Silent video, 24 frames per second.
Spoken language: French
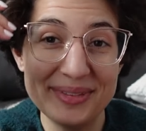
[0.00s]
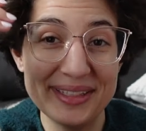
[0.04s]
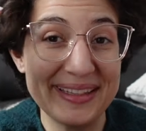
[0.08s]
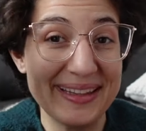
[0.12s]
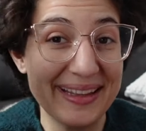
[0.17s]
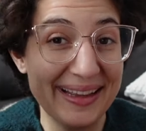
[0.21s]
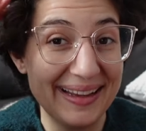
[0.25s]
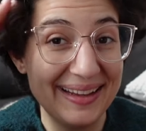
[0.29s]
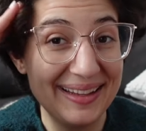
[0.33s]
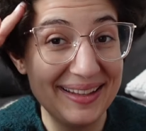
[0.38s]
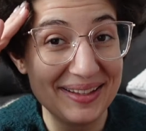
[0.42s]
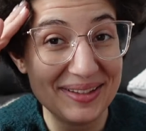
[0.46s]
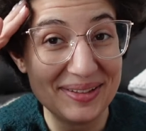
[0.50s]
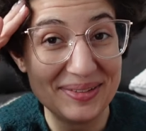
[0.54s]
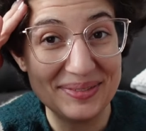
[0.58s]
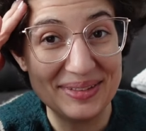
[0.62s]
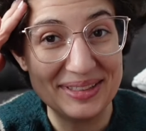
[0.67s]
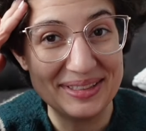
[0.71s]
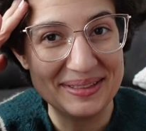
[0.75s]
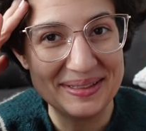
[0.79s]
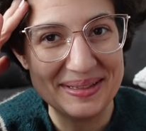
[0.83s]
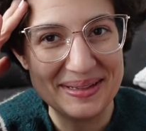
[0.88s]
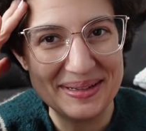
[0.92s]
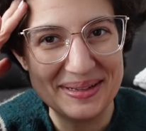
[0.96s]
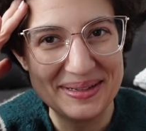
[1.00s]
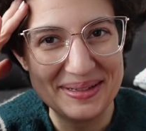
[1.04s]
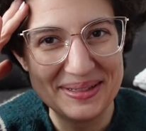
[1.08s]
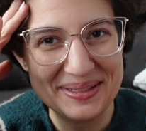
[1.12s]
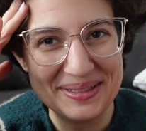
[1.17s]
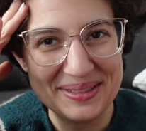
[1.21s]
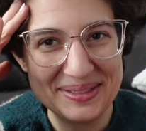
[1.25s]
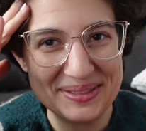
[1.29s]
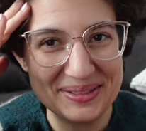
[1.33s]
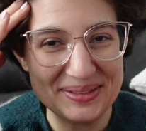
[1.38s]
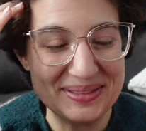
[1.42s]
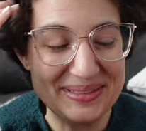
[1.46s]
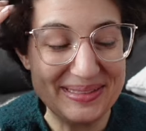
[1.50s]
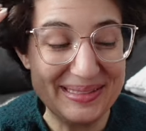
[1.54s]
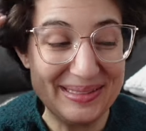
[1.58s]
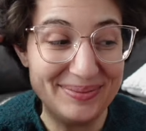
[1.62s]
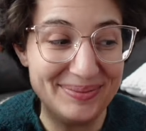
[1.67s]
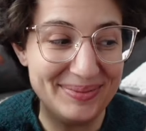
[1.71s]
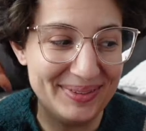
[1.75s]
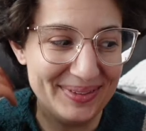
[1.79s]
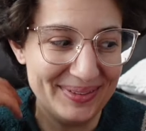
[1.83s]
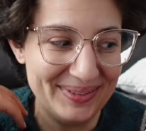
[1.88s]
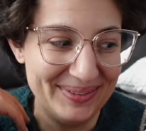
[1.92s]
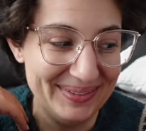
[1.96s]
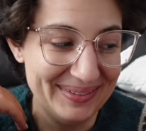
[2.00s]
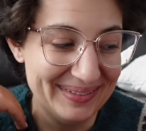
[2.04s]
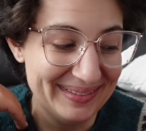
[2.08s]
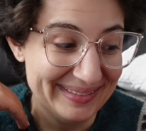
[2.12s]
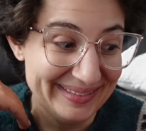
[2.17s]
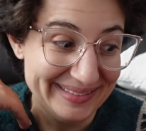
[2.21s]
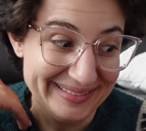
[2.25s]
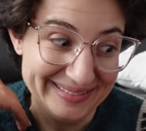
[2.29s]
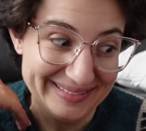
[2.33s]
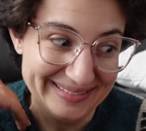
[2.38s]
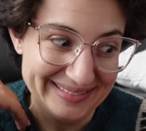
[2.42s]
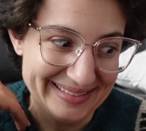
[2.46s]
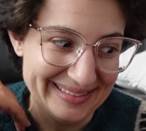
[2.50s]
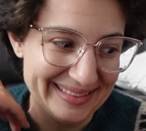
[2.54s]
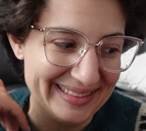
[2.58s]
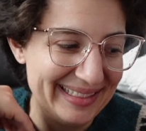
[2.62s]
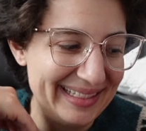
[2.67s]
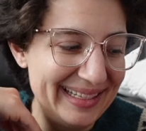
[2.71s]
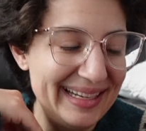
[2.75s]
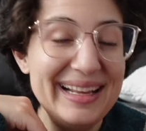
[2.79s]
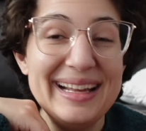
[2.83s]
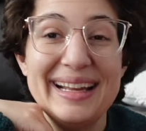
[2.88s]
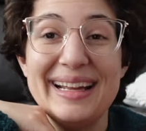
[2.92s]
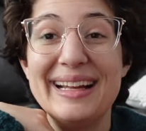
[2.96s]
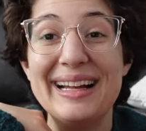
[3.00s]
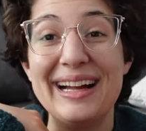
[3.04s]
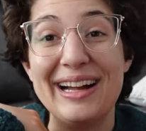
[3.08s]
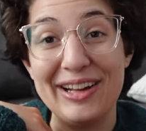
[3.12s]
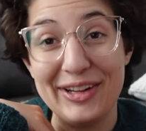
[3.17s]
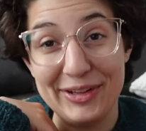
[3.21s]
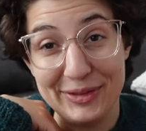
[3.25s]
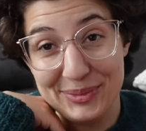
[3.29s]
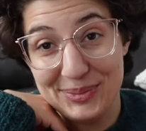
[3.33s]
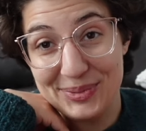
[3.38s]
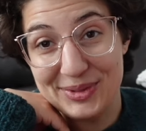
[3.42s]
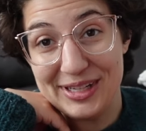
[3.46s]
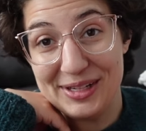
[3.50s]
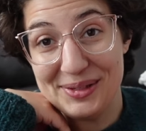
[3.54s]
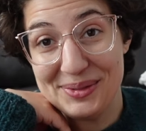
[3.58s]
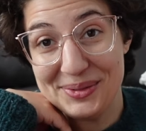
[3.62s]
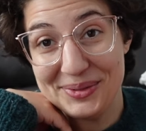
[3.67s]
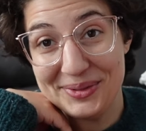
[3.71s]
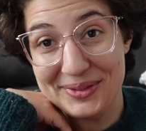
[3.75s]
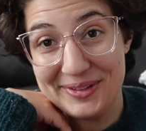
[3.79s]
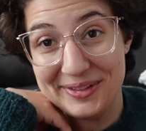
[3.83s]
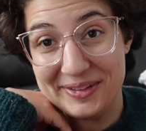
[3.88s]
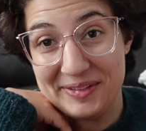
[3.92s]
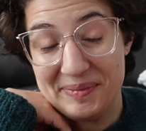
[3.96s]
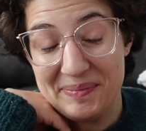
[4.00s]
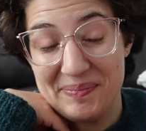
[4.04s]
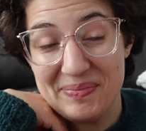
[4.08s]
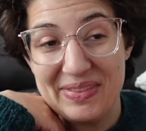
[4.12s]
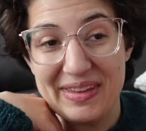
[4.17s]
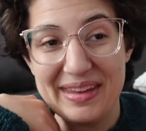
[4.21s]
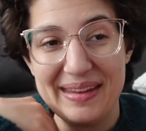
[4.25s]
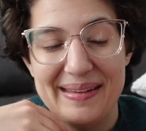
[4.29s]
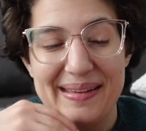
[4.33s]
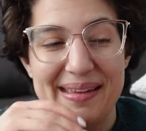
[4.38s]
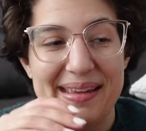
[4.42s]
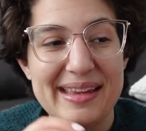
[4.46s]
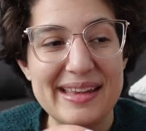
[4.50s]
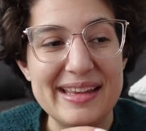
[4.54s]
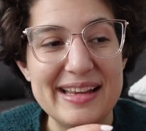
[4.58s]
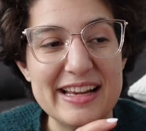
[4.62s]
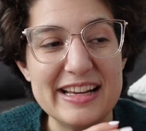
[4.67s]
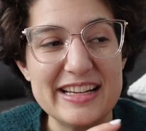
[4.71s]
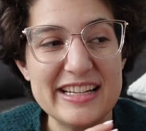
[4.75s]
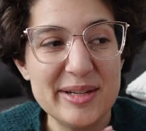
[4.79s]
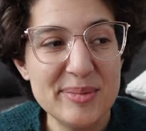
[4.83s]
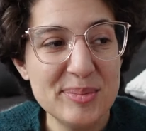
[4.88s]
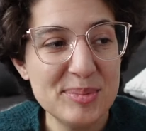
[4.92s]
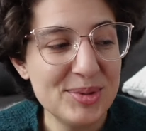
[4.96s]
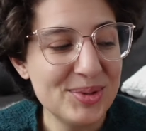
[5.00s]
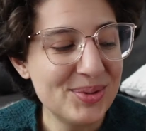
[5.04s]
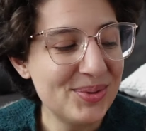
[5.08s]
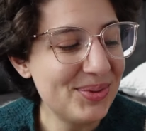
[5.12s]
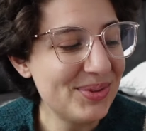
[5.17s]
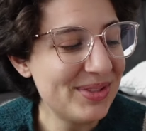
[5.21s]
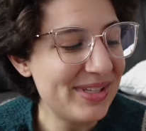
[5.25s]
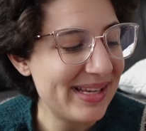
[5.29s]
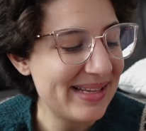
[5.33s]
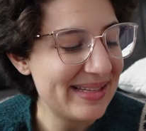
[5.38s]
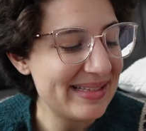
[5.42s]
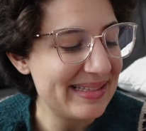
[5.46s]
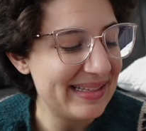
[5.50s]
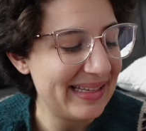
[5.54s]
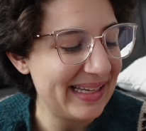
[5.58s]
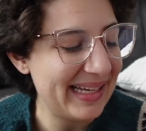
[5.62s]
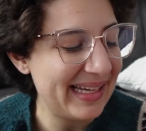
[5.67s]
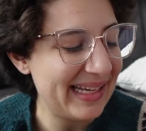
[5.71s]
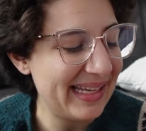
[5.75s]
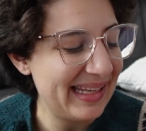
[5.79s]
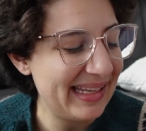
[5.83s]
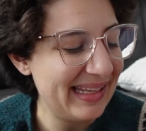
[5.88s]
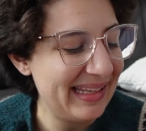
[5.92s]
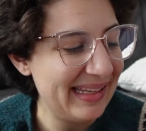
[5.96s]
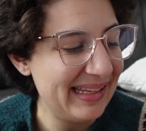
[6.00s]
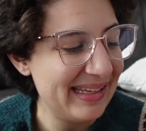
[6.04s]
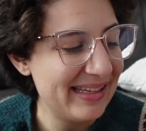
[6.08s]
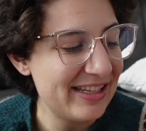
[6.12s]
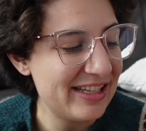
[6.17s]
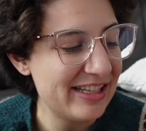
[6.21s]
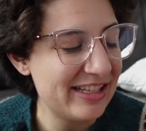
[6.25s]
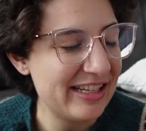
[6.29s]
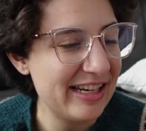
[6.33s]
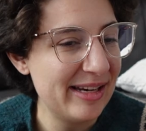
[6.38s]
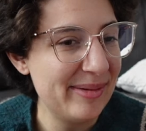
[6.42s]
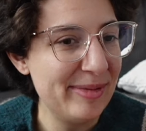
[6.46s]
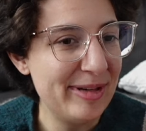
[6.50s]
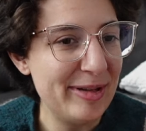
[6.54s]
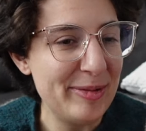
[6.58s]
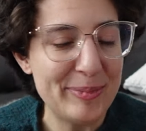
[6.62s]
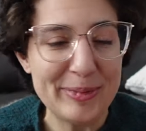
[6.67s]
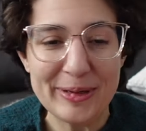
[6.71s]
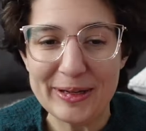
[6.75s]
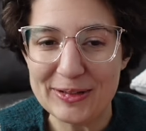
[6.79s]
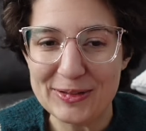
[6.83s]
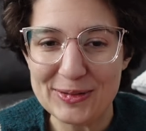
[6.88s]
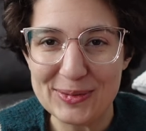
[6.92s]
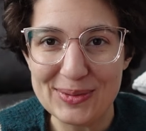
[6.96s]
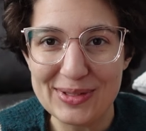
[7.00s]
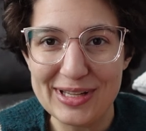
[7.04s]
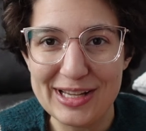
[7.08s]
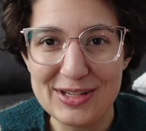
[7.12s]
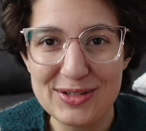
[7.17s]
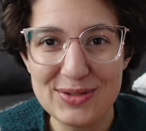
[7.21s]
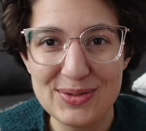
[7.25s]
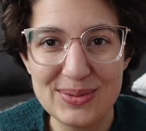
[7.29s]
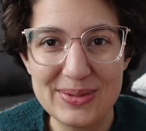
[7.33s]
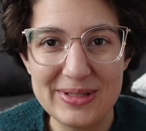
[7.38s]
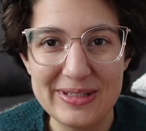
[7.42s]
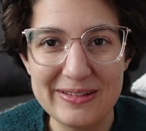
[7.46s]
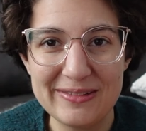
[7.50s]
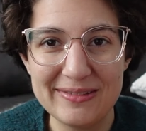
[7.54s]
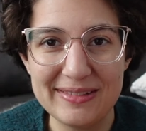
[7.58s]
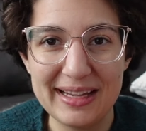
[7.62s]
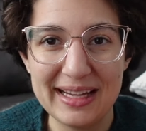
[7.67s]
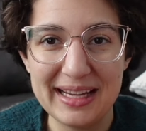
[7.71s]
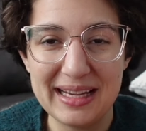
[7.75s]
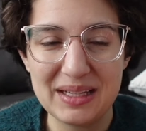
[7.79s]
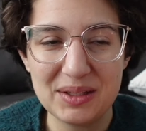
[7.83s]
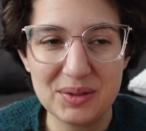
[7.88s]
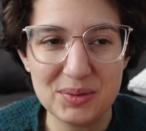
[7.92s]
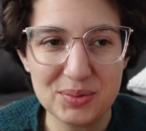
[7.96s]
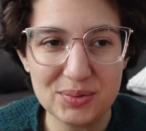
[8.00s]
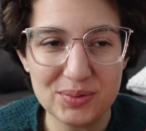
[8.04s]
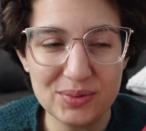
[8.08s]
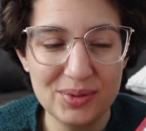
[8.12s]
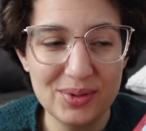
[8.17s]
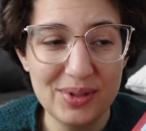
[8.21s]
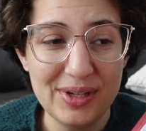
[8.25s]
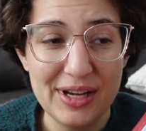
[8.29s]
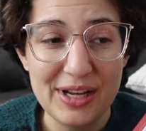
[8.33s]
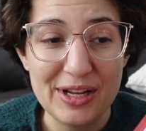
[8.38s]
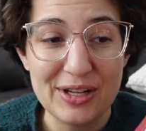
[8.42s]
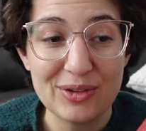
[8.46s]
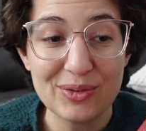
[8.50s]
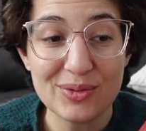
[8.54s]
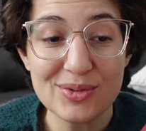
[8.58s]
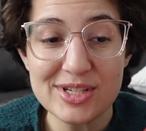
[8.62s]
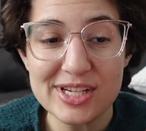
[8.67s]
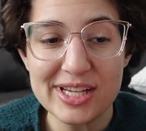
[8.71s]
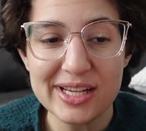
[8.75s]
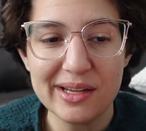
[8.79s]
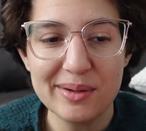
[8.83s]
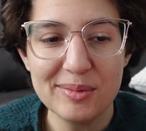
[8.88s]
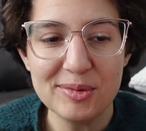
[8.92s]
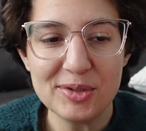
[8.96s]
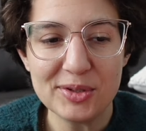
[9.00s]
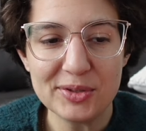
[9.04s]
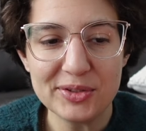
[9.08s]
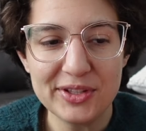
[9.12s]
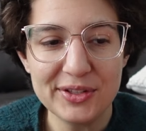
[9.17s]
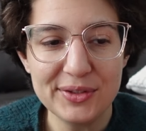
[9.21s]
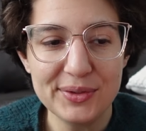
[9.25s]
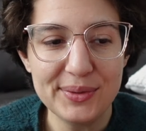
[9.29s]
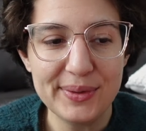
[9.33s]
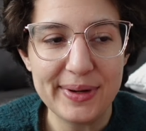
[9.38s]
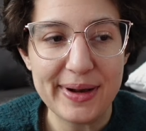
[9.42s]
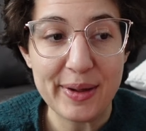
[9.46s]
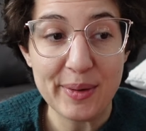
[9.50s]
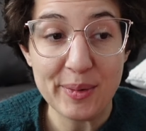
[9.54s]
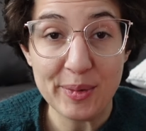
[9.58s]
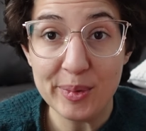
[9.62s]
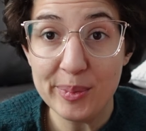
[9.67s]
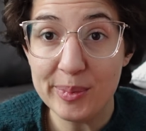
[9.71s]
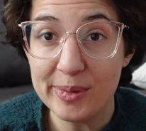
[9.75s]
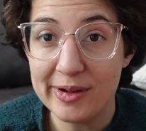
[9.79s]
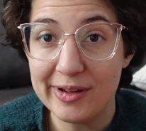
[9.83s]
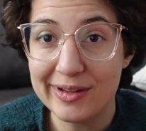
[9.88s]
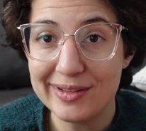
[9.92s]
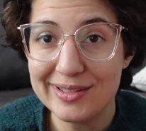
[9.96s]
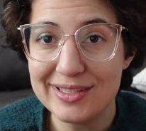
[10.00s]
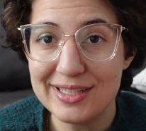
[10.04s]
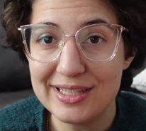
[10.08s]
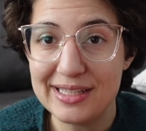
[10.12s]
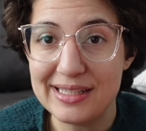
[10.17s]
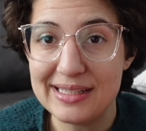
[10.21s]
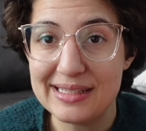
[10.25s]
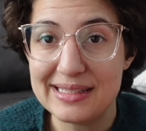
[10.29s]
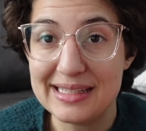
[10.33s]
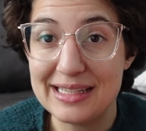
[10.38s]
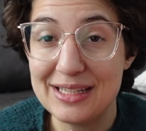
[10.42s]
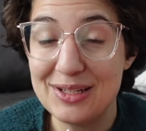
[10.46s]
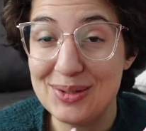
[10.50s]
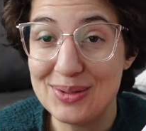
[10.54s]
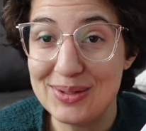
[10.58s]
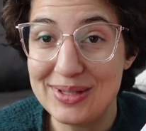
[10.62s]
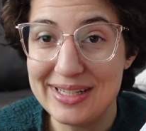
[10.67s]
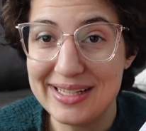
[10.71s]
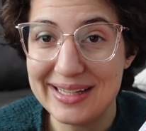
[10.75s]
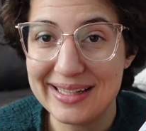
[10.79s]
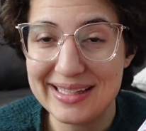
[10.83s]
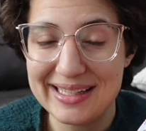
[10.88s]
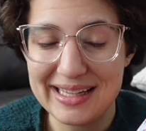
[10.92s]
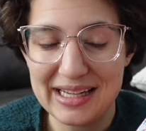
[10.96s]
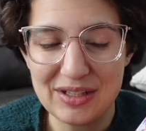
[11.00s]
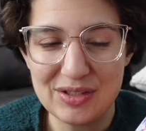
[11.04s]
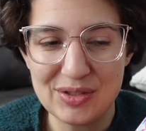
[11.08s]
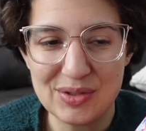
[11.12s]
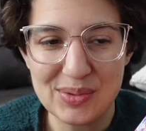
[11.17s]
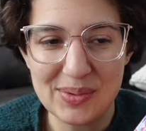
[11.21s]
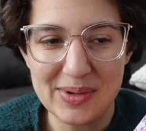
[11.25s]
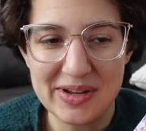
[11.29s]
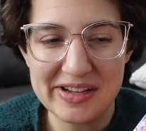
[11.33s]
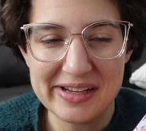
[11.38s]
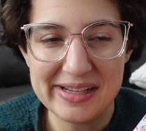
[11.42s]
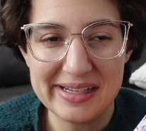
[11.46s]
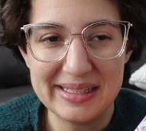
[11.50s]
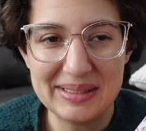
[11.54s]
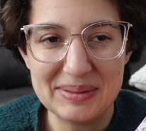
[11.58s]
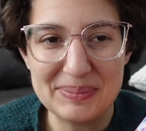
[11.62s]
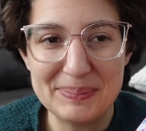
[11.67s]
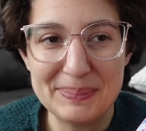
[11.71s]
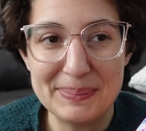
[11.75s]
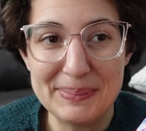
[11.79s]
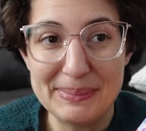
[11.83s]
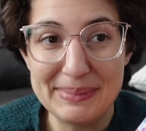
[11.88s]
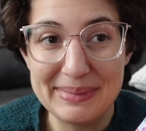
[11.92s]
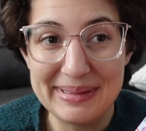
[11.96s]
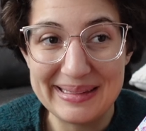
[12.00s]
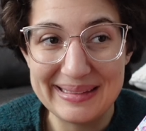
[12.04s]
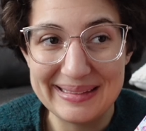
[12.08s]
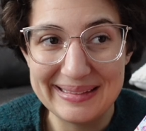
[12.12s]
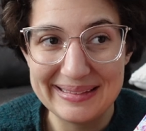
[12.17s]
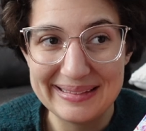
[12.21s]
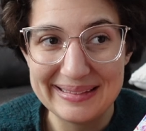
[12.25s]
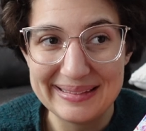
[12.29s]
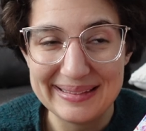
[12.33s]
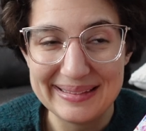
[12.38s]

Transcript: peut-être maintenant, je ne sais plus. En tout cas longtemps. J'aime beaucoup cette série, j'aime les personnages, l'univers et tout. Donc j'étais quand même contente de la reprendre. J'ai essayé de le lire hier soir, mais